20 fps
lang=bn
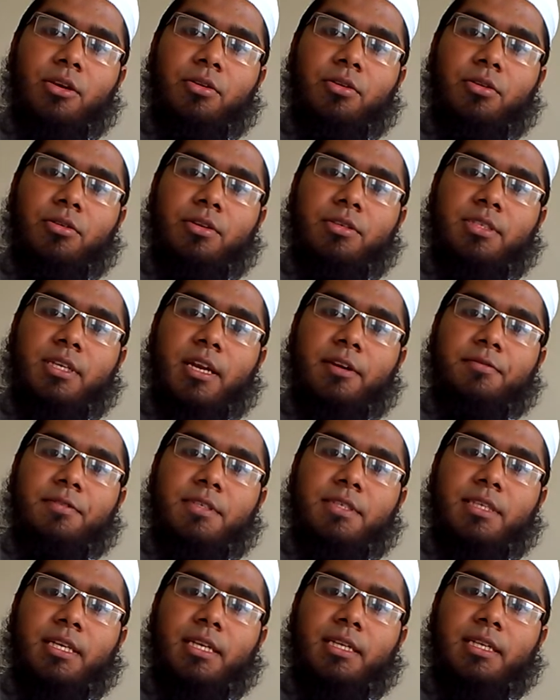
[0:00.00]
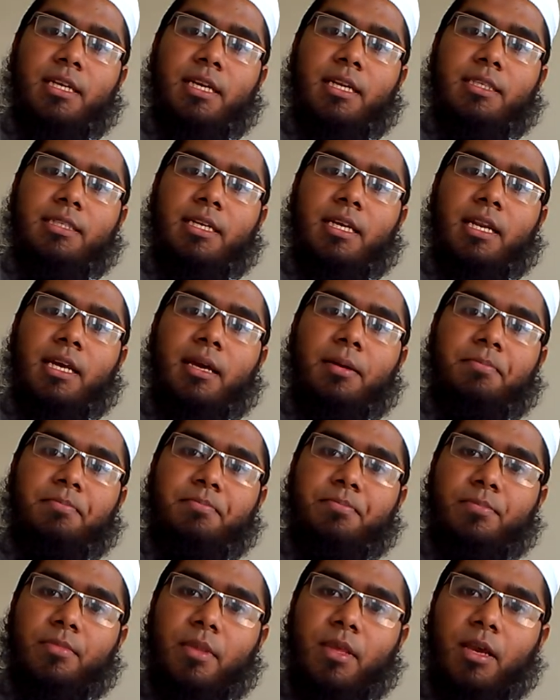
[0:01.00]
তখন সার্ভিস সেন্টারে যারা
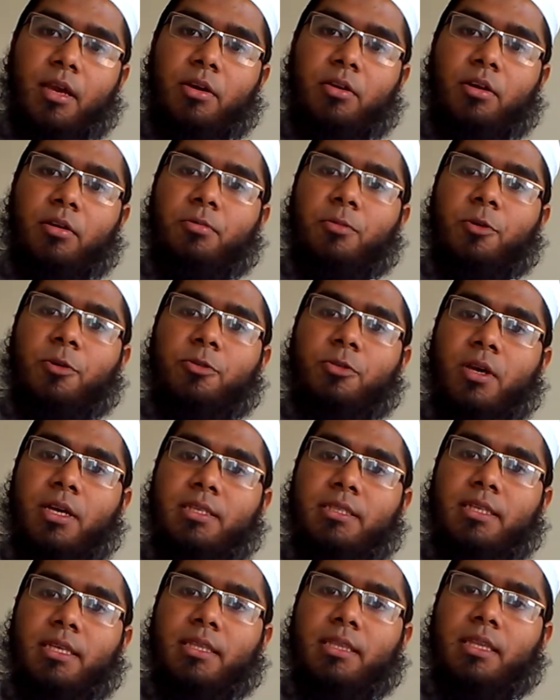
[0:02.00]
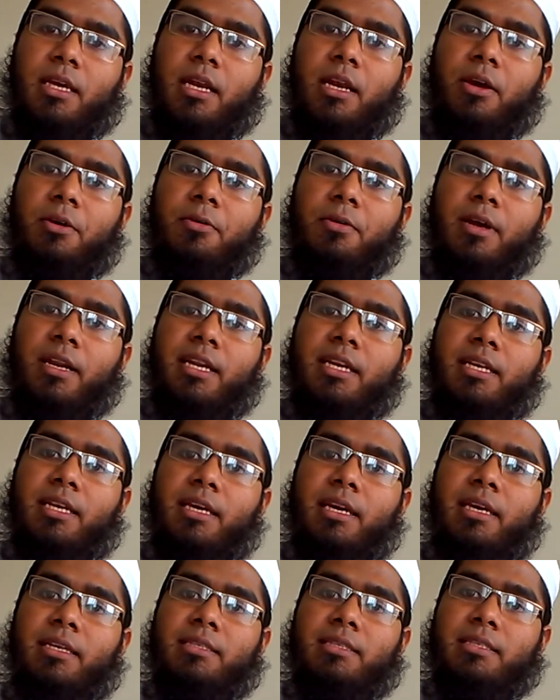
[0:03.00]
কর্মরত আছেন তারা ওখানে
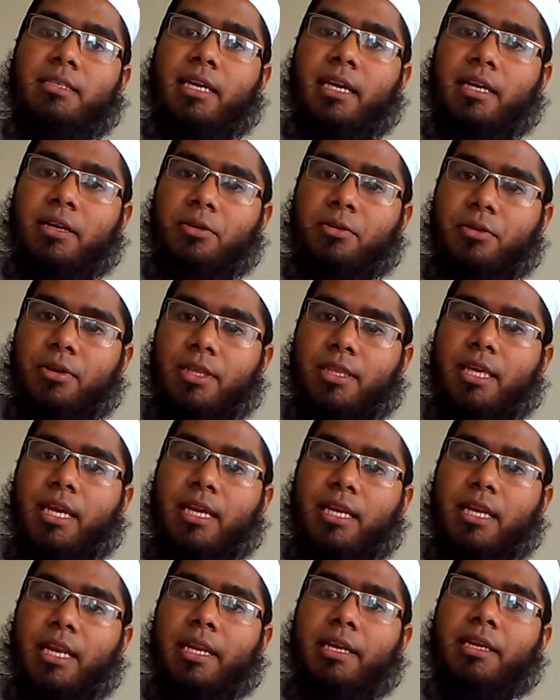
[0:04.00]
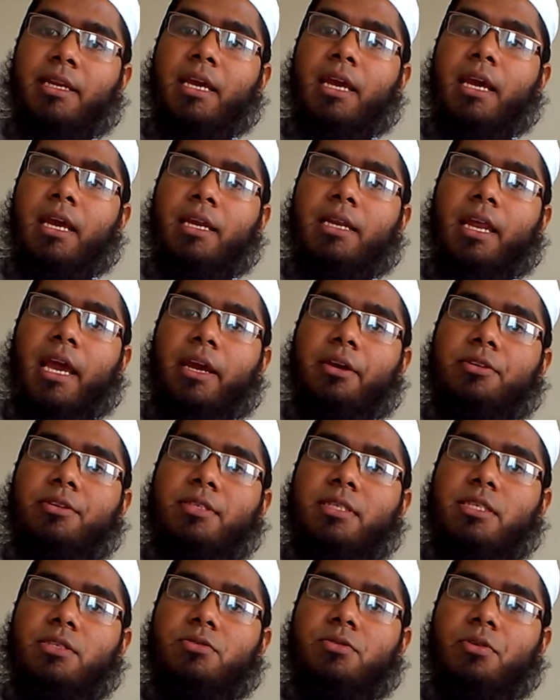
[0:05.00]
এটাকে চেক করে দেখলেন
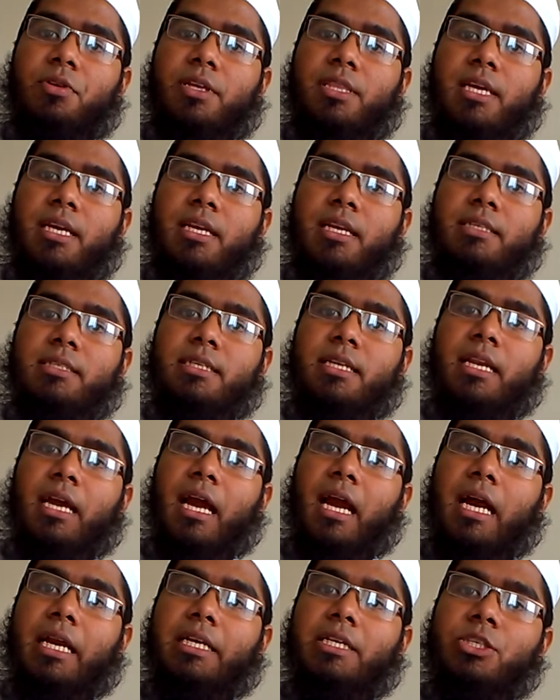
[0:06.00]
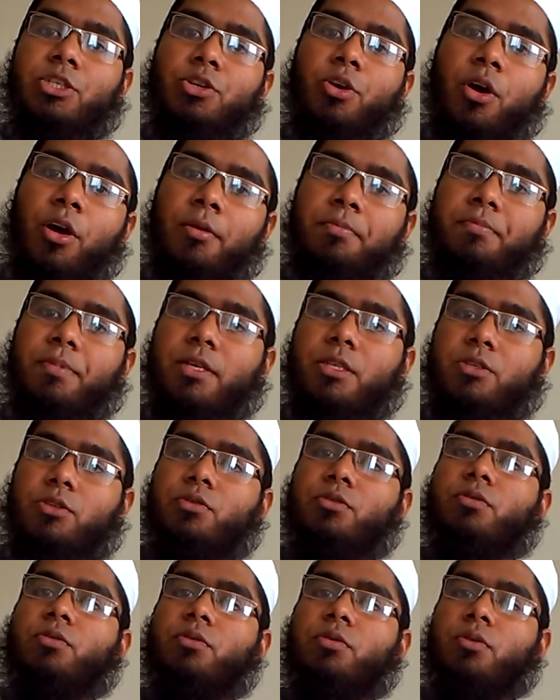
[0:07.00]
ডায়াগনোসিস করে দেখলেন যে না গাড়ির সব
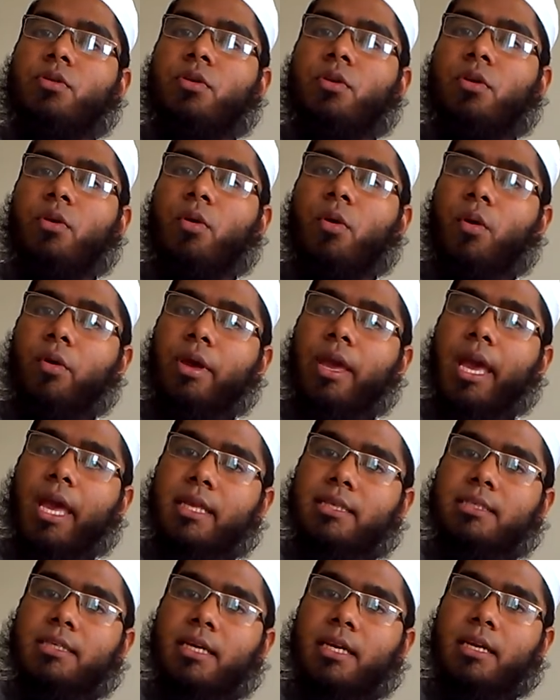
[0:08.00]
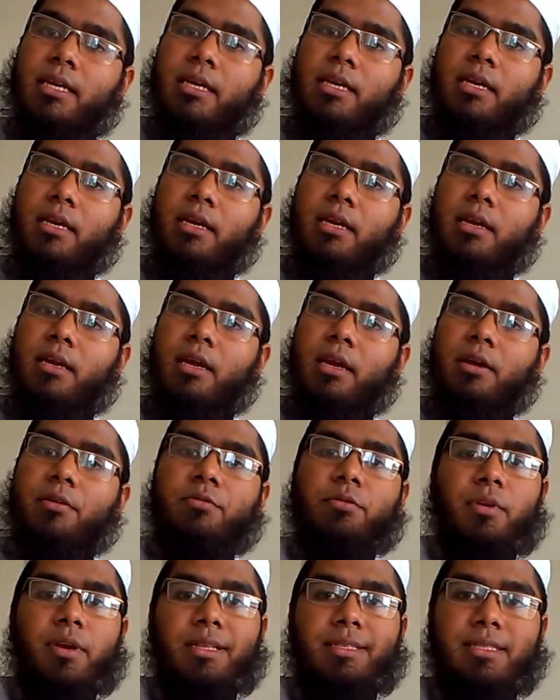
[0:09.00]
কিছু ওকে আছে
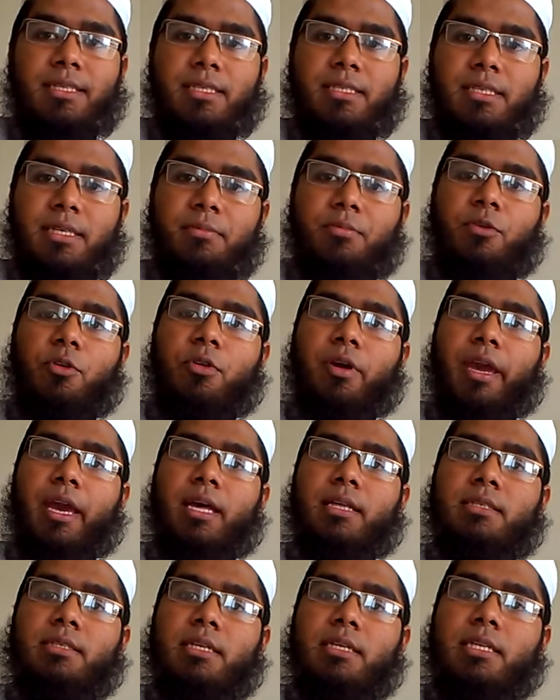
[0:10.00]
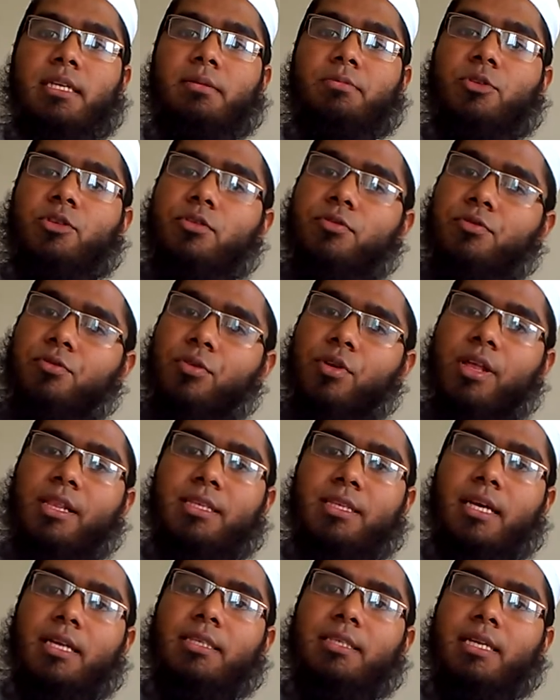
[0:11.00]
ফুয়েল সিস্টেম ওকে আছে ঠিকমতো ফুয়েল
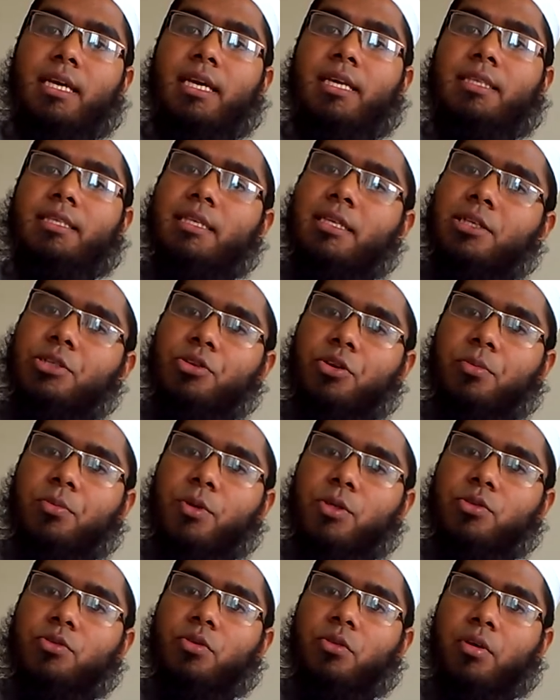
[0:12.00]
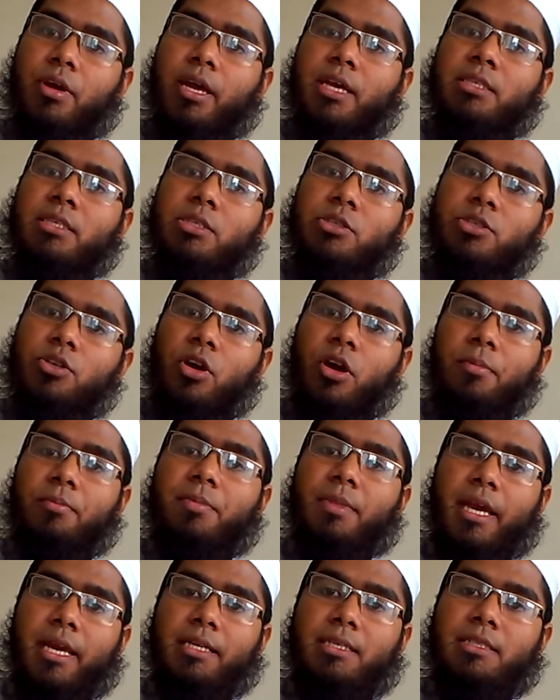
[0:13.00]
যাচ্ছে ইঞ্জিনে সব কিছু ওকে আছে সব
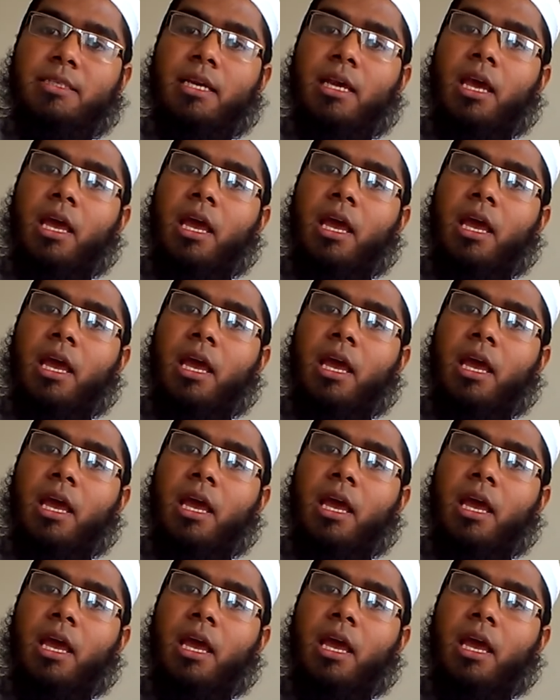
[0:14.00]
দ্যাটস